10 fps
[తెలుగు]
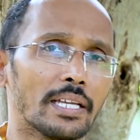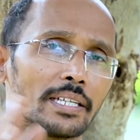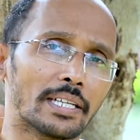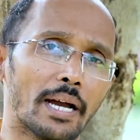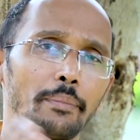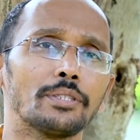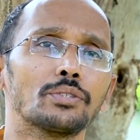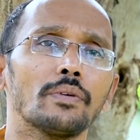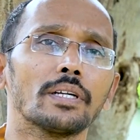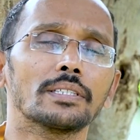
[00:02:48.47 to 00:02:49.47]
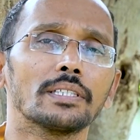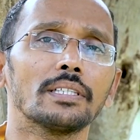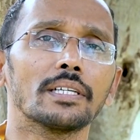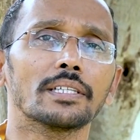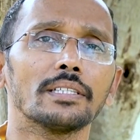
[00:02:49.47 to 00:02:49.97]
ఈ ట్యాబ్లెట్స్ వాడితే
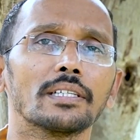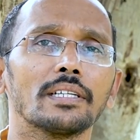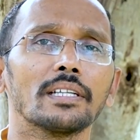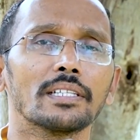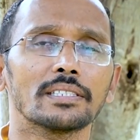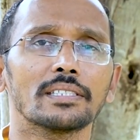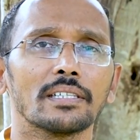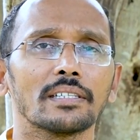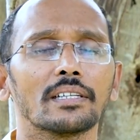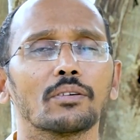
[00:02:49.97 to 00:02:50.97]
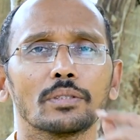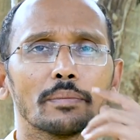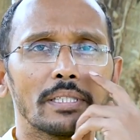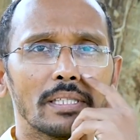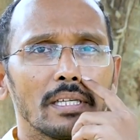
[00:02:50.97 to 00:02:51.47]
దానికి ఎందుకంటే రెసిస్టెంట్ అంటే
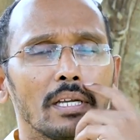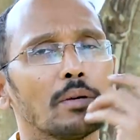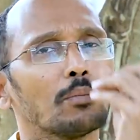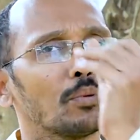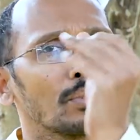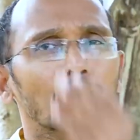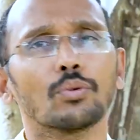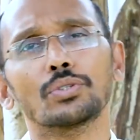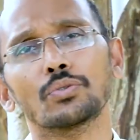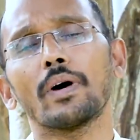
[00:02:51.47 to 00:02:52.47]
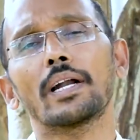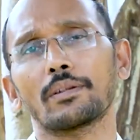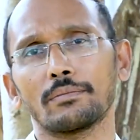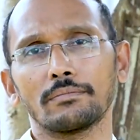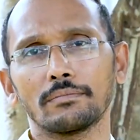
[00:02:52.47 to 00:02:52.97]
కొంతమంది పూర్తి కోర్స్
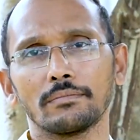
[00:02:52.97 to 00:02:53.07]
వాడరు